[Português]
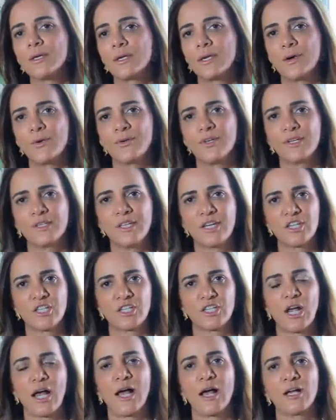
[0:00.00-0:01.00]
que eu ia
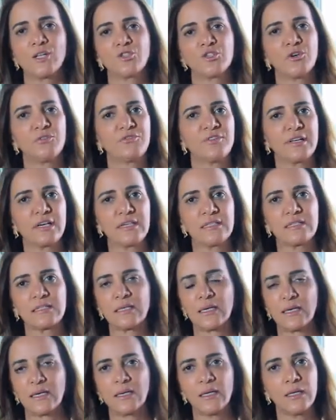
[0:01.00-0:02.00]
deixar de
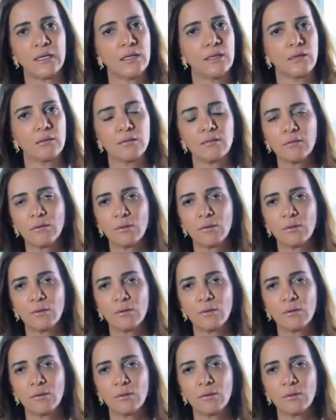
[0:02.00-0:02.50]
oferecer